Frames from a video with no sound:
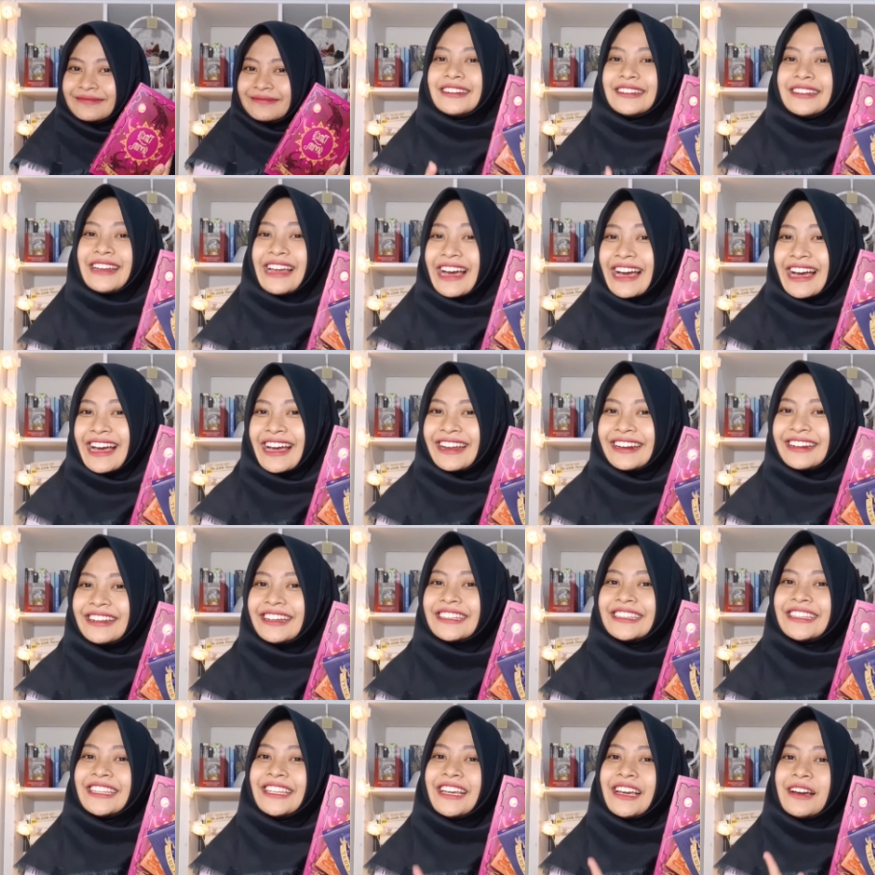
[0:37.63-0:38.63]
Dan
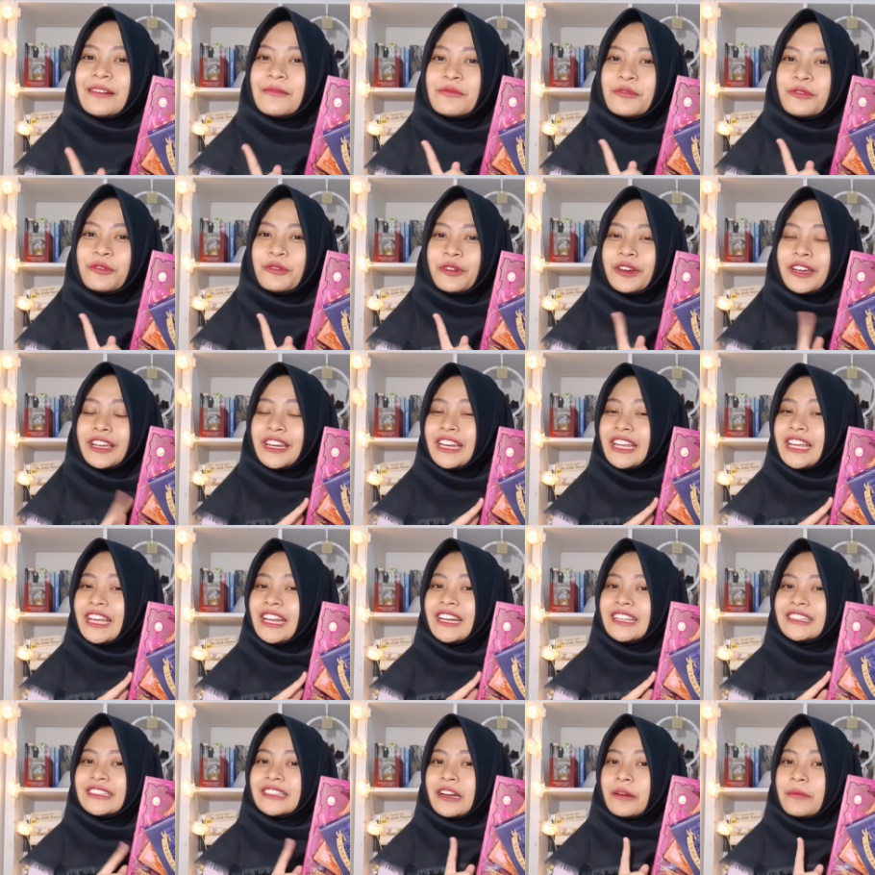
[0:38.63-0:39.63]
ketiga buku
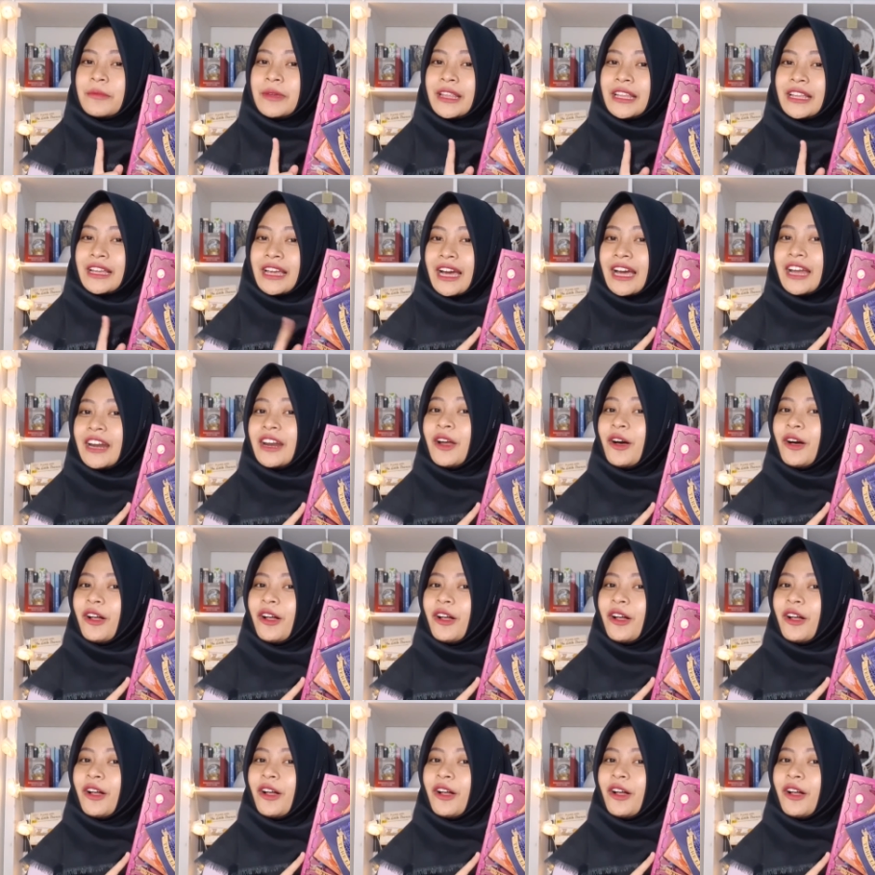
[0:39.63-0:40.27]
ini diterbitkan